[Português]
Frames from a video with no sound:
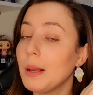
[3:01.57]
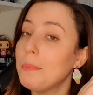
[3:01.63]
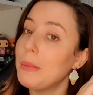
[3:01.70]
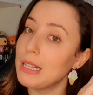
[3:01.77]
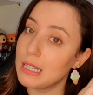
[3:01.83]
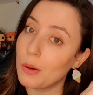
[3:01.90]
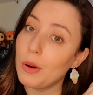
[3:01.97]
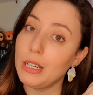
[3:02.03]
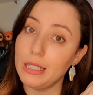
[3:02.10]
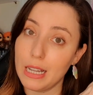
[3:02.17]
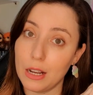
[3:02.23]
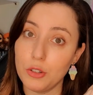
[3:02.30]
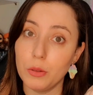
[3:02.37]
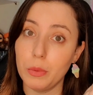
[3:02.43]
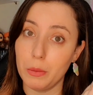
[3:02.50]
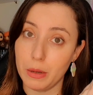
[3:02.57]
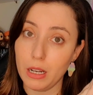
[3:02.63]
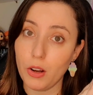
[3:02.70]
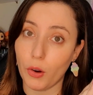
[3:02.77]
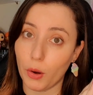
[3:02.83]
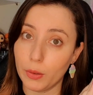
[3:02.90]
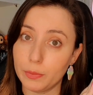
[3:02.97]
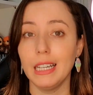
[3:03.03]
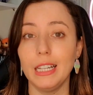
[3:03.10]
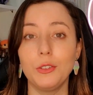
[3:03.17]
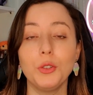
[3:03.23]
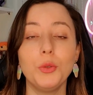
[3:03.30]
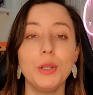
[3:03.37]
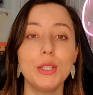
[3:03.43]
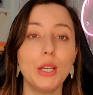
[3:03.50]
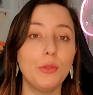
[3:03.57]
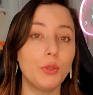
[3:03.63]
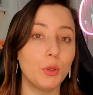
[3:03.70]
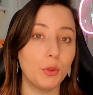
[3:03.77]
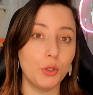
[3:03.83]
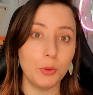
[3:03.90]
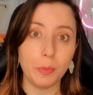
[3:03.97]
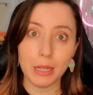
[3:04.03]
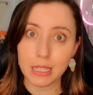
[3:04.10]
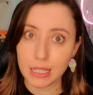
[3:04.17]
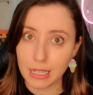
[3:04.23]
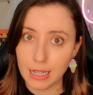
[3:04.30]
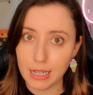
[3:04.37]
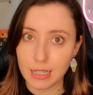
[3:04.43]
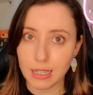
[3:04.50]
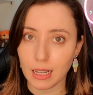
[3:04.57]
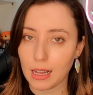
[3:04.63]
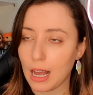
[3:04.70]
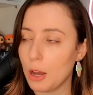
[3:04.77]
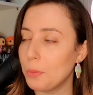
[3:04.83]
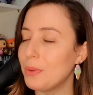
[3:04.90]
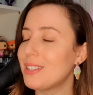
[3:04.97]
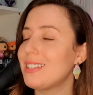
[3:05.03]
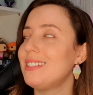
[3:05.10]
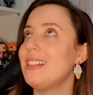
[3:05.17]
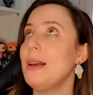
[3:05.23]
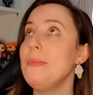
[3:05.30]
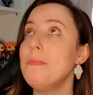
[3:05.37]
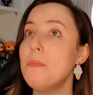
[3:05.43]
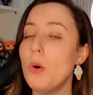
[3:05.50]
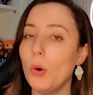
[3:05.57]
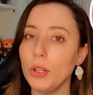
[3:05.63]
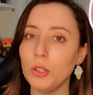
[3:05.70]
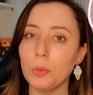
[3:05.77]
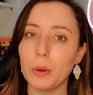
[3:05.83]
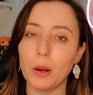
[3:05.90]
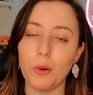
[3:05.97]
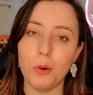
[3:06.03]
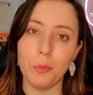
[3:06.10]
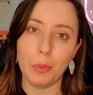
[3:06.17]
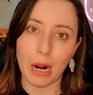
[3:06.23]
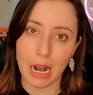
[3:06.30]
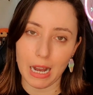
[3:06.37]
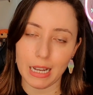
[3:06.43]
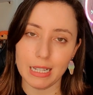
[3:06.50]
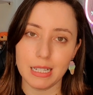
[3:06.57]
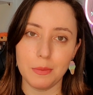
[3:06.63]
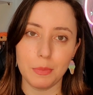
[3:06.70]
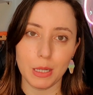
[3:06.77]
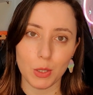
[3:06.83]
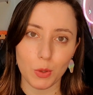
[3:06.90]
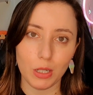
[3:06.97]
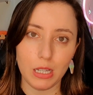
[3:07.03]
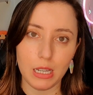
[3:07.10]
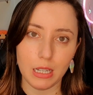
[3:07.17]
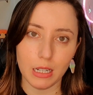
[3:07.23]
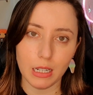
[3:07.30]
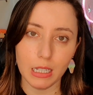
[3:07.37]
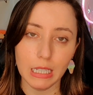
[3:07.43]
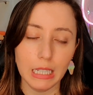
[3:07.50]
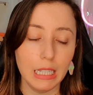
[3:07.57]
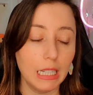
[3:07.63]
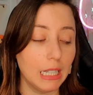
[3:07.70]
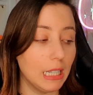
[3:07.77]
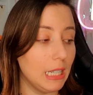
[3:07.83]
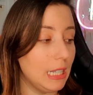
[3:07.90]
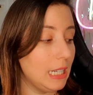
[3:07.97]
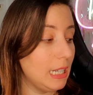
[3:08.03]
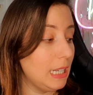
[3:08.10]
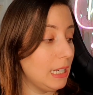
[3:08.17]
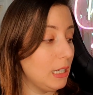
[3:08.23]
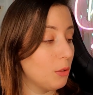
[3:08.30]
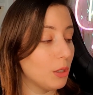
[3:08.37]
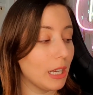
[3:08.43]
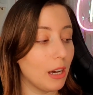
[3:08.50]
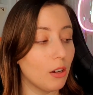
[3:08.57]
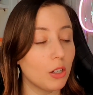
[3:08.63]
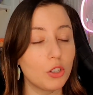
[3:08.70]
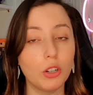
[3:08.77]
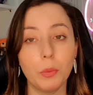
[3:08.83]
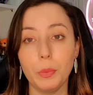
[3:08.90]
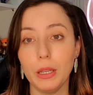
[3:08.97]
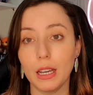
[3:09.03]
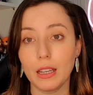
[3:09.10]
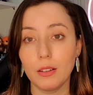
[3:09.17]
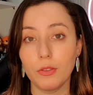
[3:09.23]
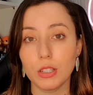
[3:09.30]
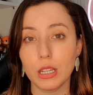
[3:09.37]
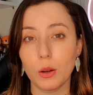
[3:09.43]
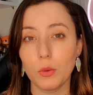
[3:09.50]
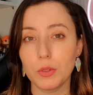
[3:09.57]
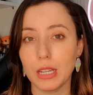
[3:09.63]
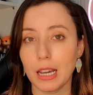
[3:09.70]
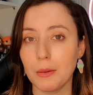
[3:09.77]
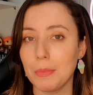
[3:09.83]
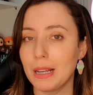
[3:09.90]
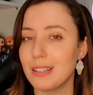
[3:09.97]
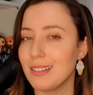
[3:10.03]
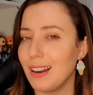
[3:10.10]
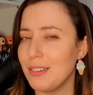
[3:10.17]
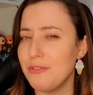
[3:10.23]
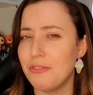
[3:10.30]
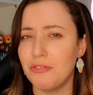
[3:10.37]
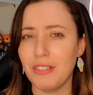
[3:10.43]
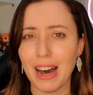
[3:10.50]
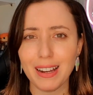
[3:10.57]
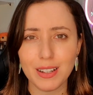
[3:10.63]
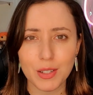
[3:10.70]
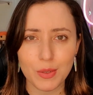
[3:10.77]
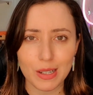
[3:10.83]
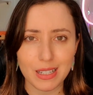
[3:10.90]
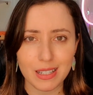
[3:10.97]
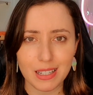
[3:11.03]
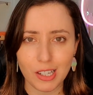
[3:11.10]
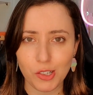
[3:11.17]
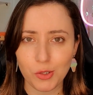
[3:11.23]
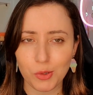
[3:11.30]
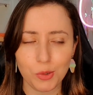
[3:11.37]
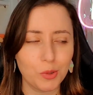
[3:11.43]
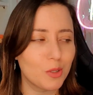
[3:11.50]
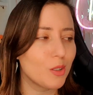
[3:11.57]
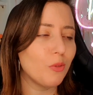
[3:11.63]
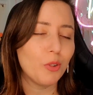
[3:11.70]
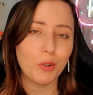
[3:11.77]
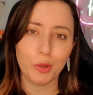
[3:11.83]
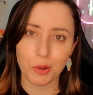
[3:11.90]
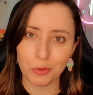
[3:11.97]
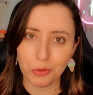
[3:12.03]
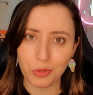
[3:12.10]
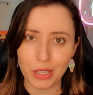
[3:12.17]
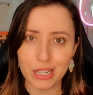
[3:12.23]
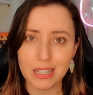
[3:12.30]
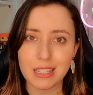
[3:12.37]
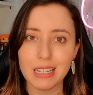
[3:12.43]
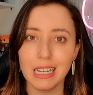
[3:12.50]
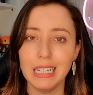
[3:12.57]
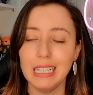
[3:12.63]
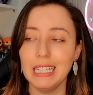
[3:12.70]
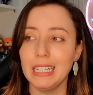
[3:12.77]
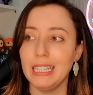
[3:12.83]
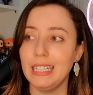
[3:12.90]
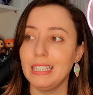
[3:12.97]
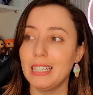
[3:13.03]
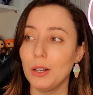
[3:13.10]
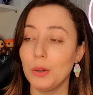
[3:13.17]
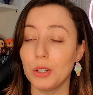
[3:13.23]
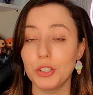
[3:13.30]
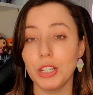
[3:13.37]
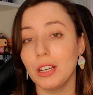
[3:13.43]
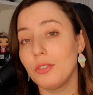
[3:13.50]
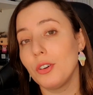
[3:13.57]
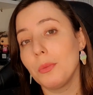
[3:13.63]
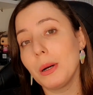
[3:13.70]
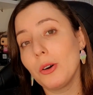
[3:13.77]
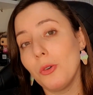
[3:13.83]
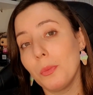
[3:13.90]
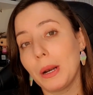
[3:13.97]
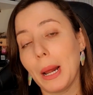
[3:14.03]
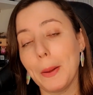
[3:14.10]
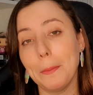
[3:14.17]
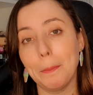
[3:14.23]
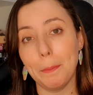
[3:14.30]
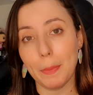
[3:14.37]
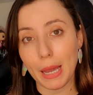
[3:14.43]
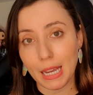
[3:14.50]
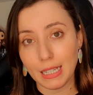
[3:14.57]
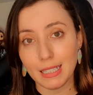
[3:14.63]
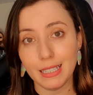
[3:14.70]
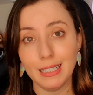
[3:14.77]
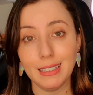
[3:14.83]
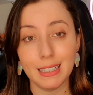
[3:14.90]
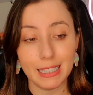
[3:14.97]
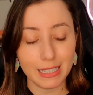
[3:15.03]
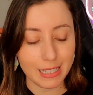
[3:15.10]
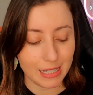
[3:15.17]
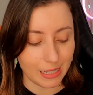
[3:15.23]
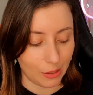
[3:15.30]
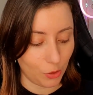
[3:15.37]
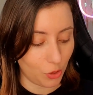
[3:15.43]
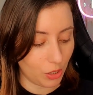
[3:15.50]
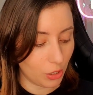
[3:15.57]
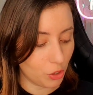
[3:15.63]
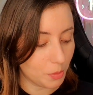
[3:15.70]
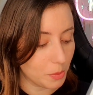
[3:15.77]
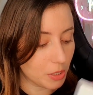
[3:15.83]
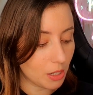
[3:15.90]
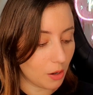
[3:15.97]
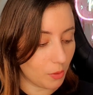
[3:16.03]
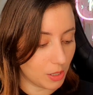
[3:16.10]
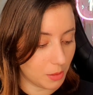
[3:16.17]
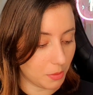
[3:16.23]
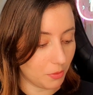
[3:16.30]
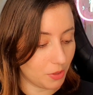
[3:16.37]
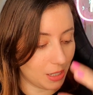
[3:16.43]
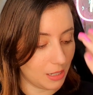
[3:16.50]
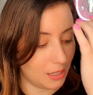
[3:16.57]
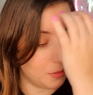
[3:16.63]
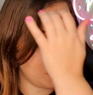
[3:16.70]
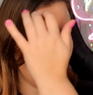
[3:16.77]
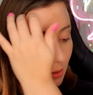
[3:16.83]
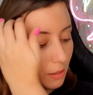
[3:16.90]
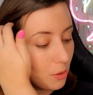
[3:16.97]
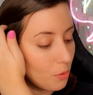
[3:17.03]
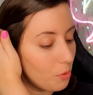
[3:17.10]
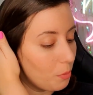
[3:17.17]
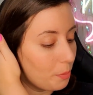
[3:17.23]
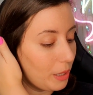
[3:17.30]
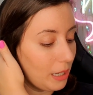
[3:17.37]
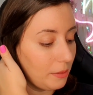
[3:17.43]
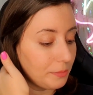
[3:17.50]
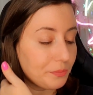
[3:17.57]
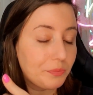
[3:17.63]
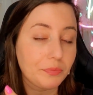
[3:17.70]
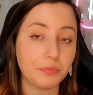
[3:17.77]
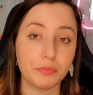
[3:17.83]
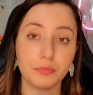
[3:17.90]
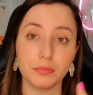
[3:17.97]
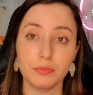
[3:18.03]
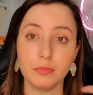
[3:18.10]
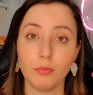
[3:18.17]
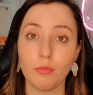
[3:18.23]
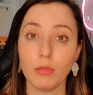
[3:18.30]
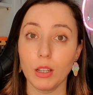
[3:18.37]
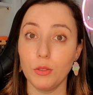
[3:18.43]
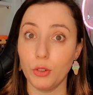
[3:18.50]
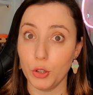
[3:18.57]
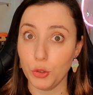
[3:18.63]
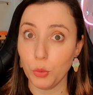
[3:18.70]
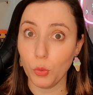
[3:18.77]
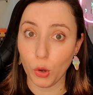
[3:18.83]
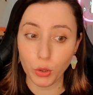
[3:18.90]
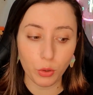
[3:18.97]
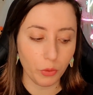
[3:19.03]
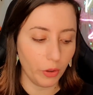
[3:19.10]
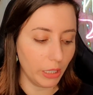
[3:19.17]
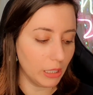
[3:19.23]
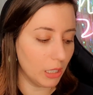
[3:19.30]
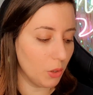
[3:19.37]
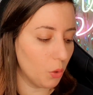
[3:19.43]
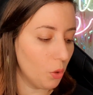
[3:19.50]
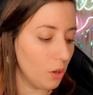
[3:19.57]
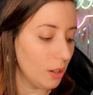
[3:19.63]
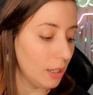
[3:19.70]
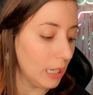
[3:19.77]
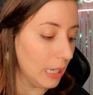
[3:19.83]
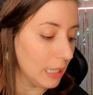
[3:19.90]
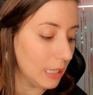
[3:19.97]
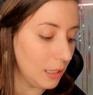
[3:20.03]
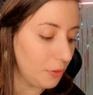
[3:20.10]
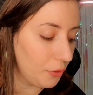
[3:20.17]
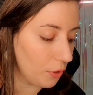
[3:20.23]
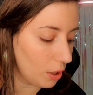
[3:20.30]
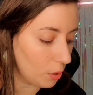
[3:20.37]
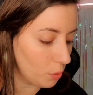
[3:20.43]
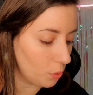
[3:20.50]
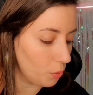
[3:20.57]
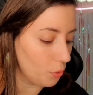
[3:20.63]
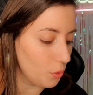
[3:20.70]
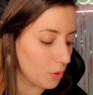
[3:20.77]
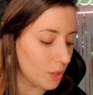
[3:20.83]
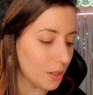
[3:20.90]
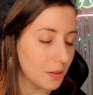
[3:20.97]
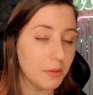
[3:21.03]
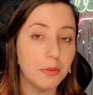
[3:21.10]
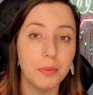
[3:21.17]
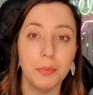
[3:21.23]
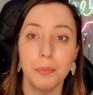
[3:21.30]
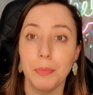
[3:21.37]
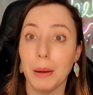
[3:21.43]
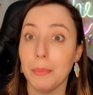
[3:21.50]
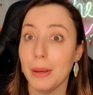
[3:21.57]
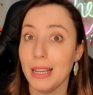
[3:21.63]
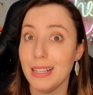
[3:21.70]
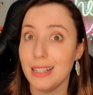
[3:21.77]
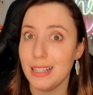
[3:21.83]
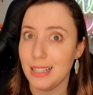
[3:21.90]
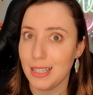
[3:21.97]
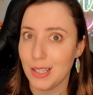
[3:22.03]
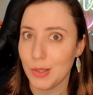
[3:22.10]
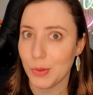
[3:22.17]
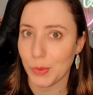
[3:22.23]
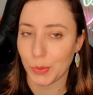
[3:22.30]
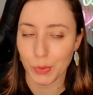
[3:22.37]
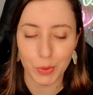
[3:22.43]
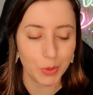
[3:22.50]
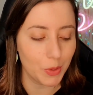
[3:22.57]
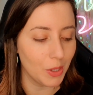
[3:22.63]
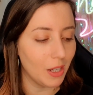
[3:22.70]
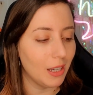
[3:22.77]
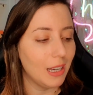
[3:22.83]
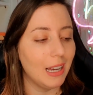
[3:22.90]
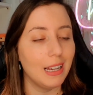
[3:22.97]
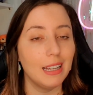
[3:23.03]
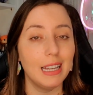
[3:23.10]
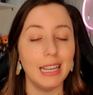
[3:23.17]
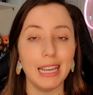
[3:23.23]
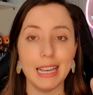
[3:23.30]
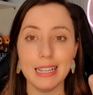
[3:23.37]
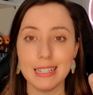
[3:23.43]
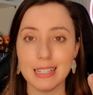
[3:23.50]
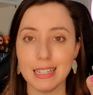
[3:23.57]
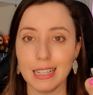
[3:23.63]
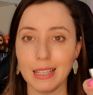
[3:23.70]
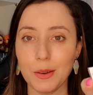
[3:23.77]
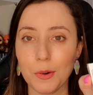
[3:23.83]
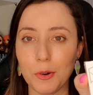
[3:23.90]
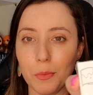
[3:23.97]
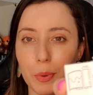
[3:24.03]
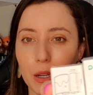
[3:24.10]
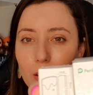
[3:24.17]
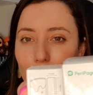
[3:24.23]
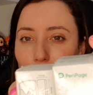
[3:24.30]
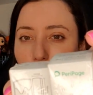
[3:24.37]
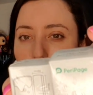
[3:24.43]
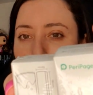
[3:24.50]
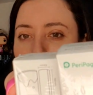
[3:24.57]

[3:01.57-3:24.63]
mas a qualidade é bem melhor. E tudo isso é fruto de pesquisa, tá? Eu pesquisei muito para comprar essa impressorinha. E o legal na Shopee é que você consegue parcelar em várias vezes sem juros, que foi o que eu fiz. Então eu achei que foi uma compra bem interessante. Deixa eu mostrar uma coisa para vocês também, que eu comprei. Foi de um outro vendedor, que foram os papeizinhos. Esses aqui eu comprei, olha só que